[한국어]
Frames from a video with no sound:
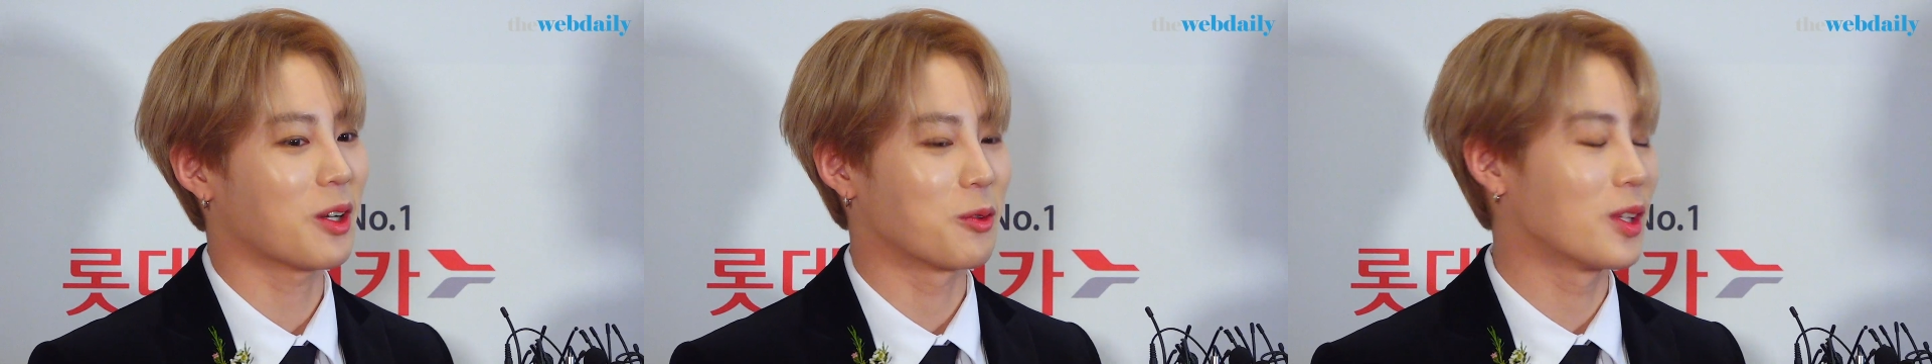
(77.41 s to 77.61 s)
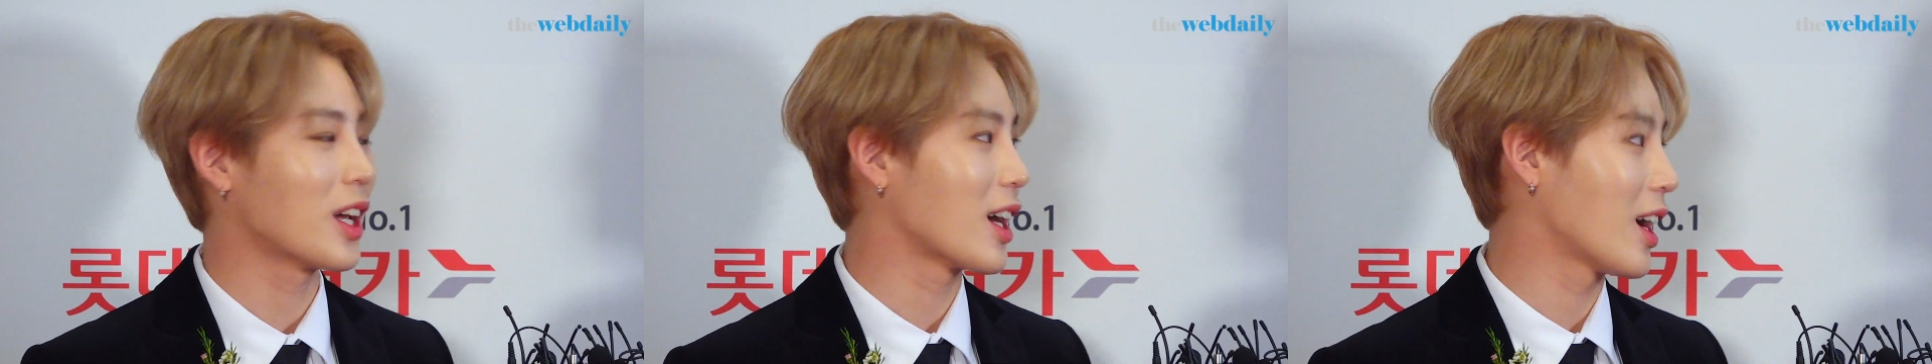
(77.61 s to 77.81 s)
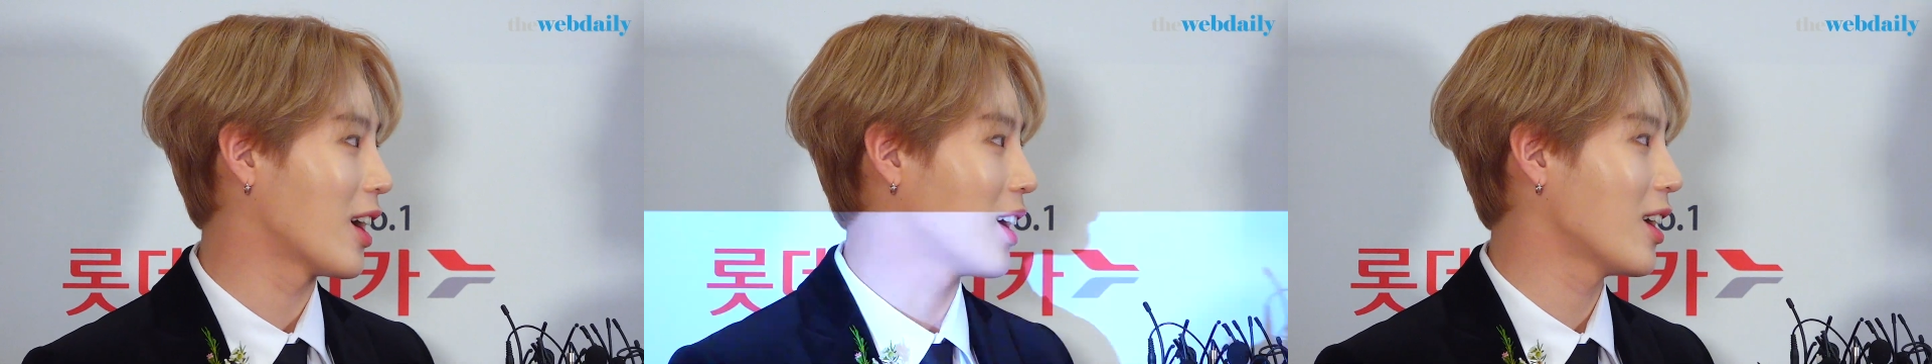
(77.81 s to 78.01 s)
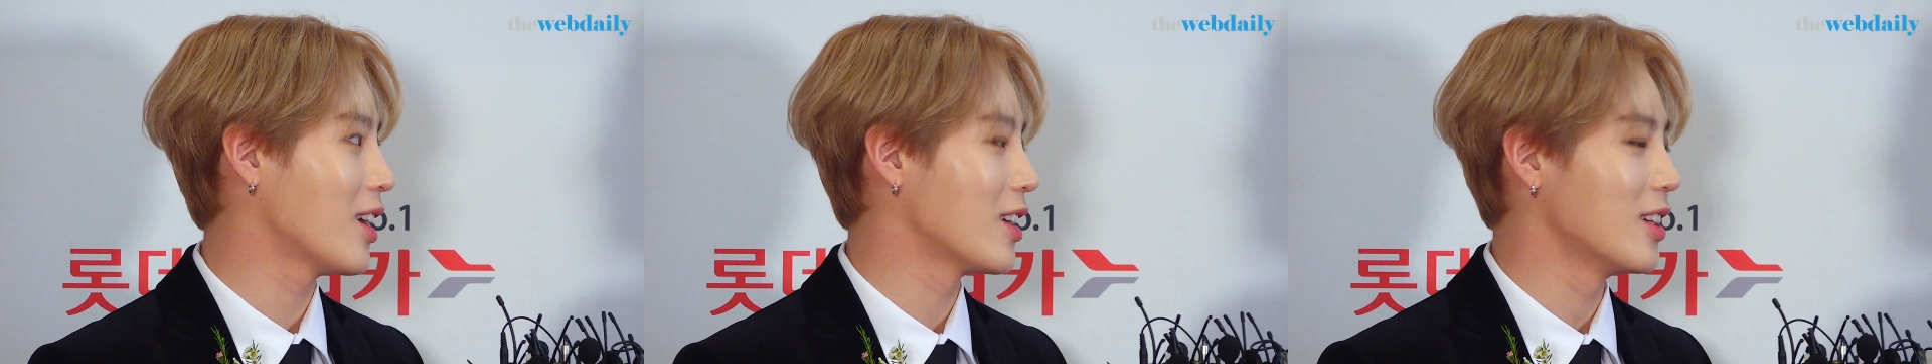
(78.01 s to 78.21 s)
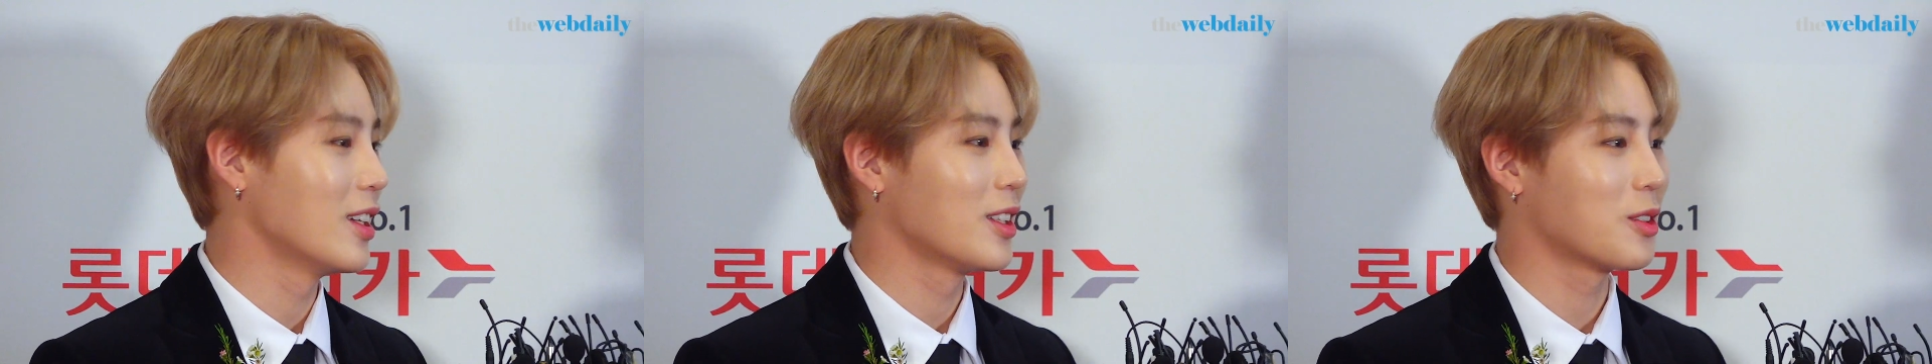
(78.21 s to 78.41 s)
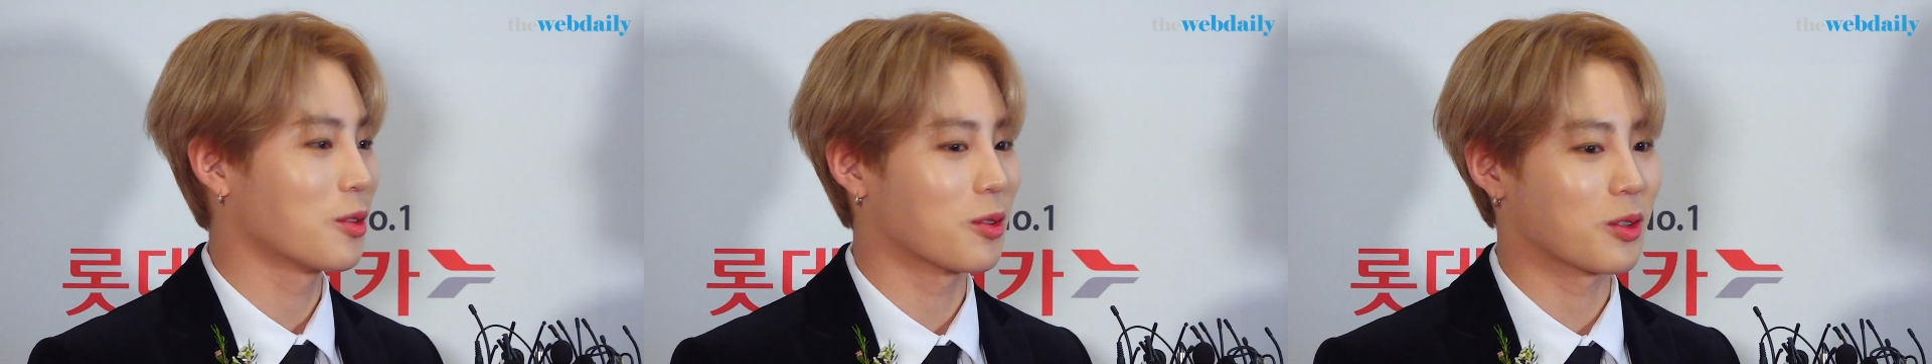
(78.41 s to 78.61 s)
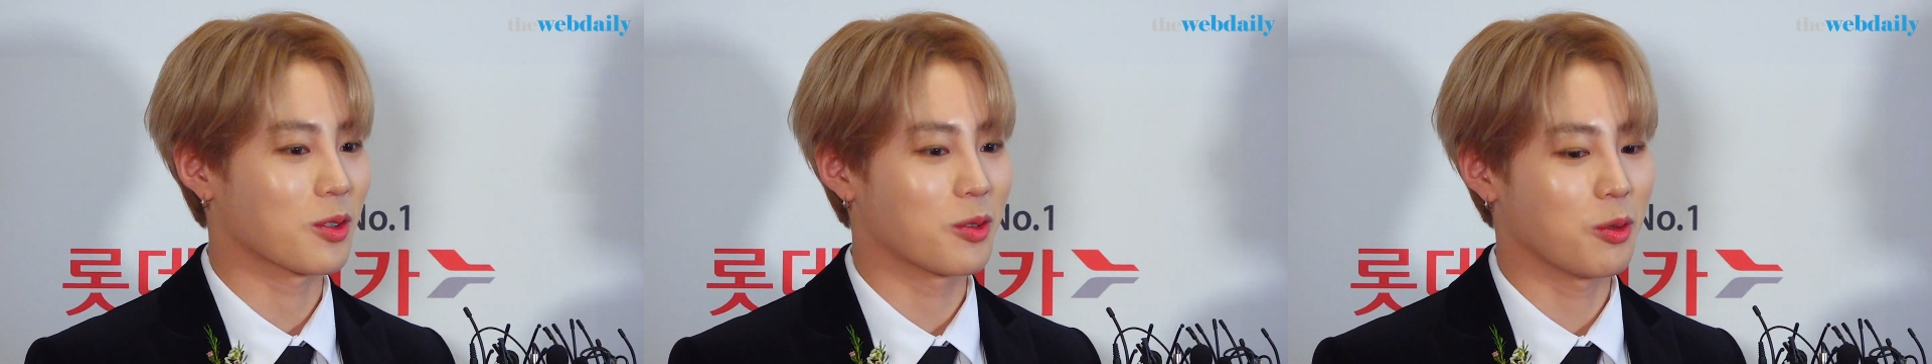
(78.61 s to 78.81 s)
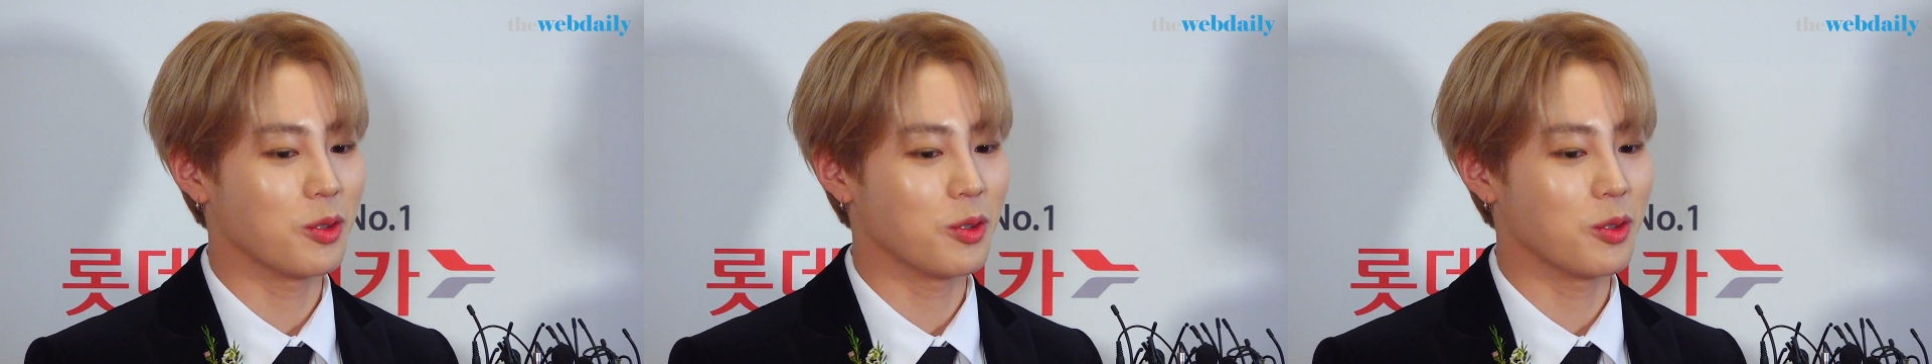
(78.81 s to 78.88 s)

오니까 아. 또 그렇고